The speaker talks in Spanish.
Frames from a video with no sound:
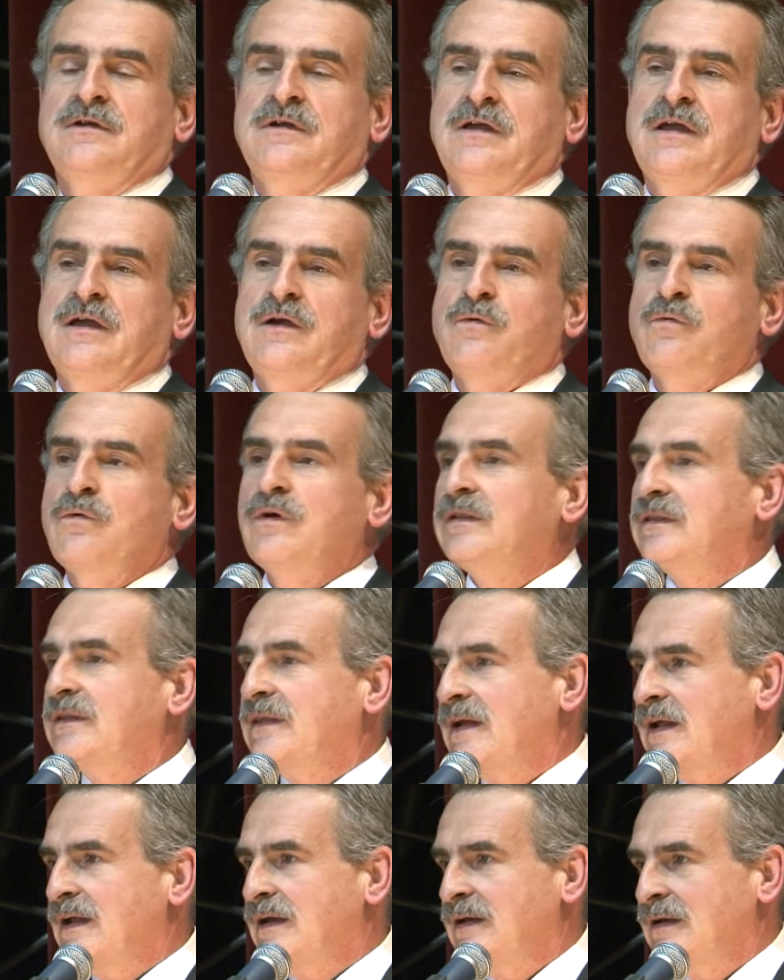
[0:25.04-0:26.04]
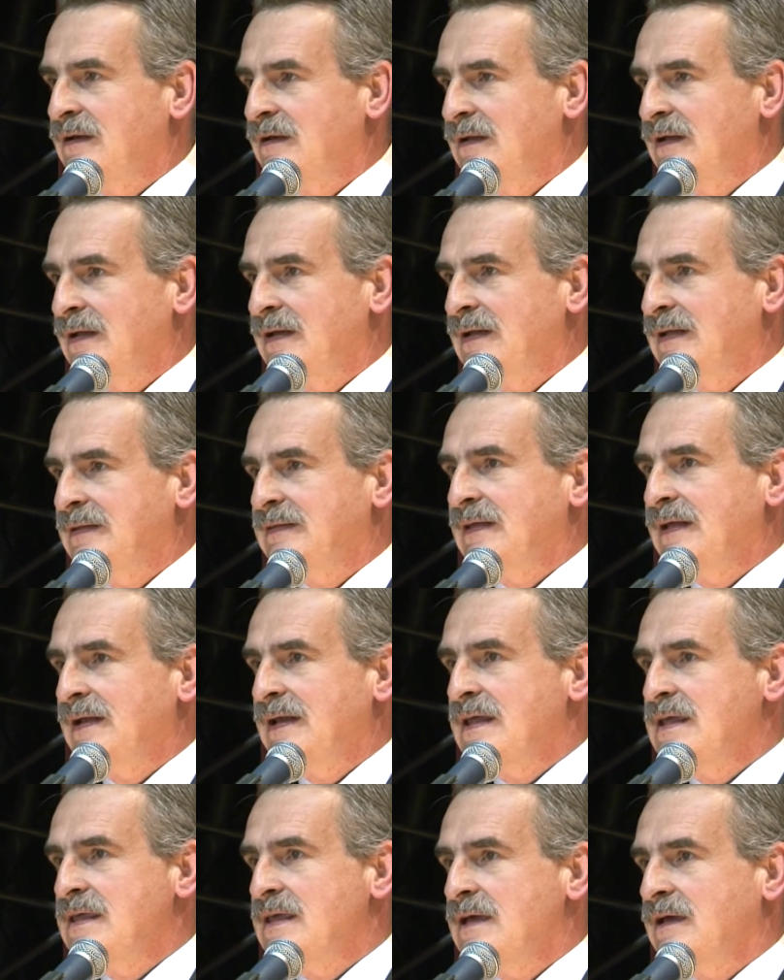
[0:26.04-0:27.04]
encuentran en esta
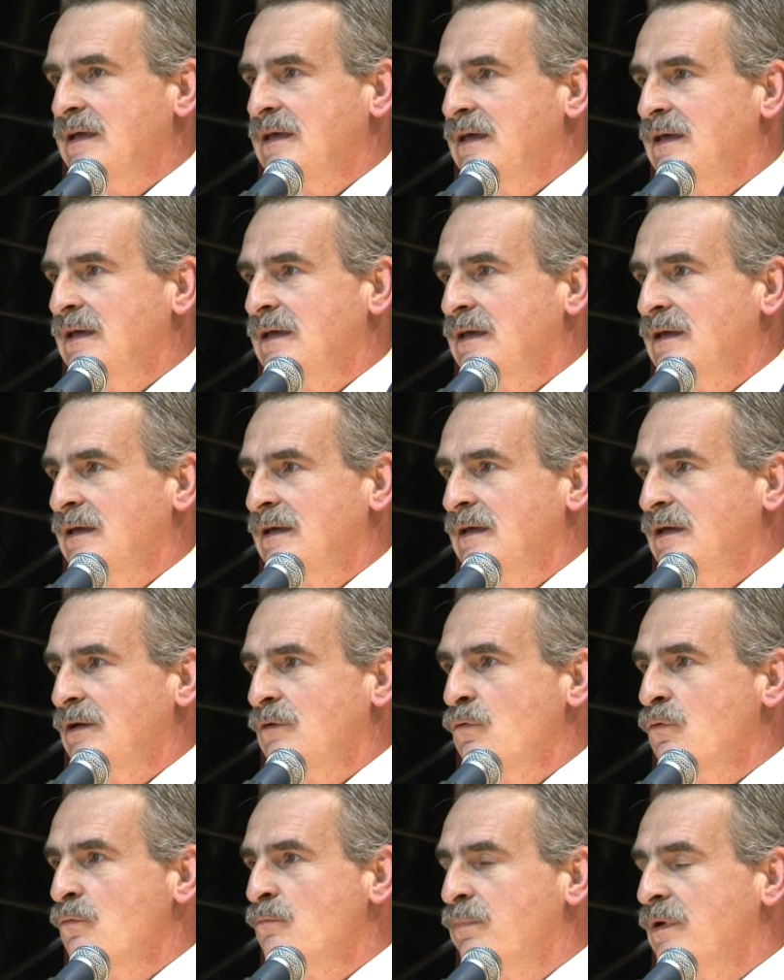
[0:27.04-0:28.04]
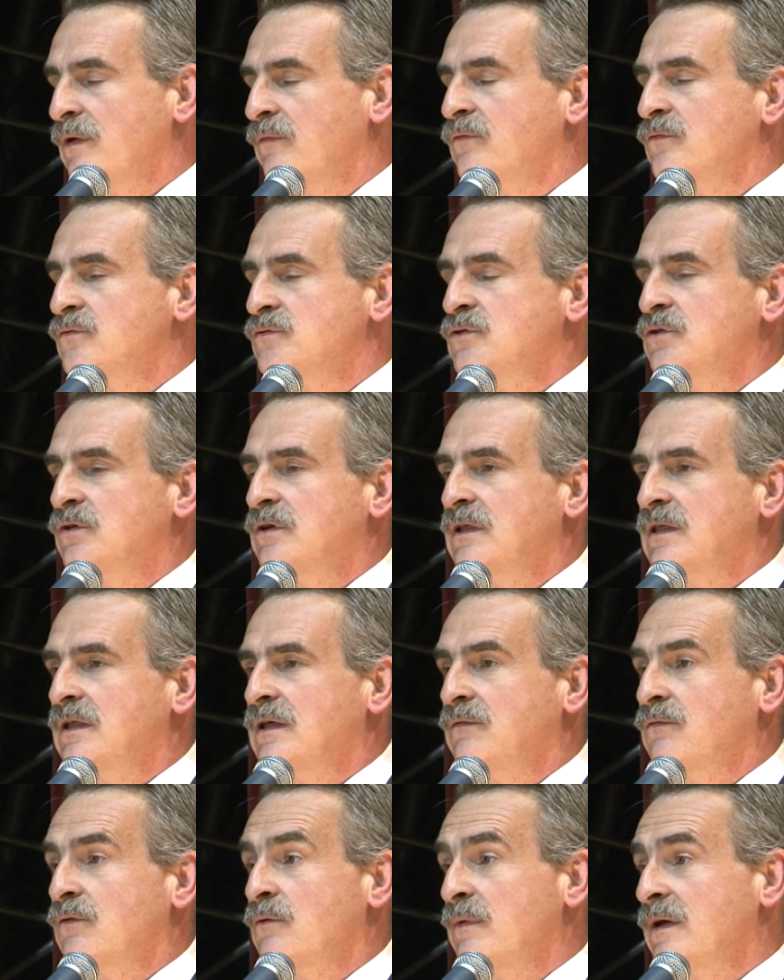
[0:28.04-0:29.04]
línea que, cumple funciones
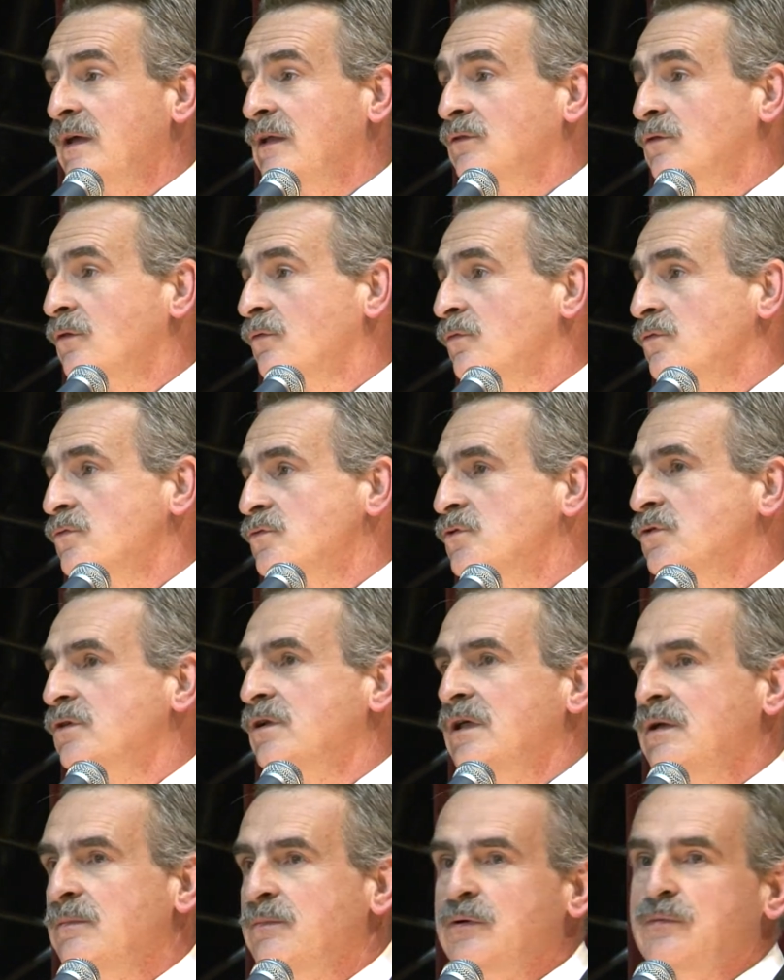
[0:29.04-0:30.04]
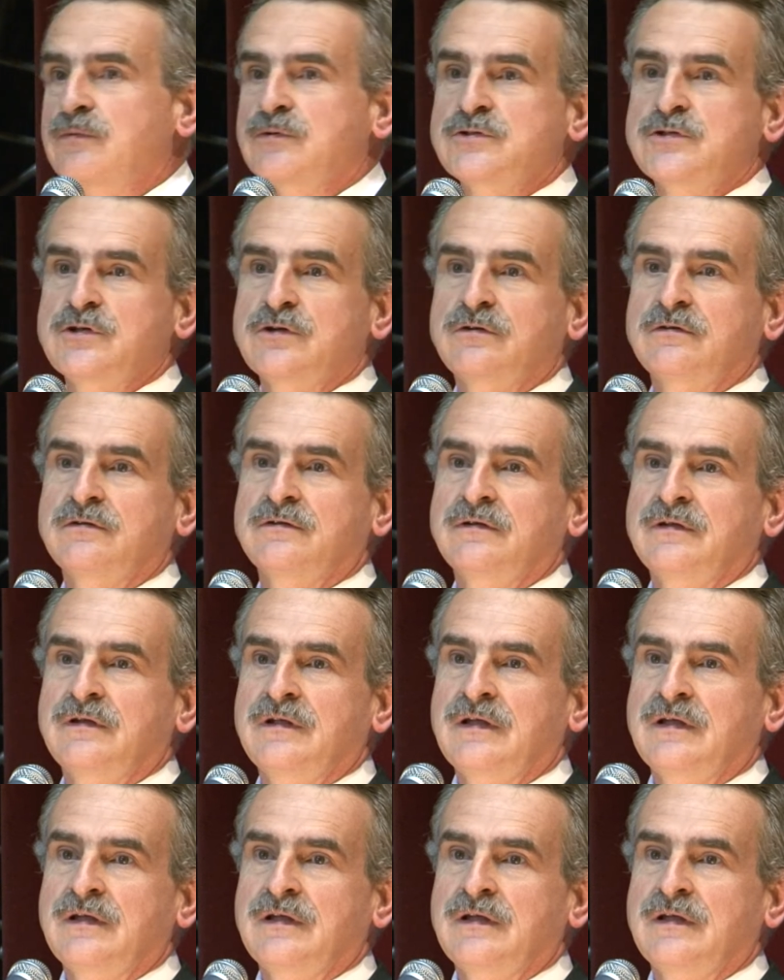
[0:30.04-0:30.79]
de fomento, funciones de promoción,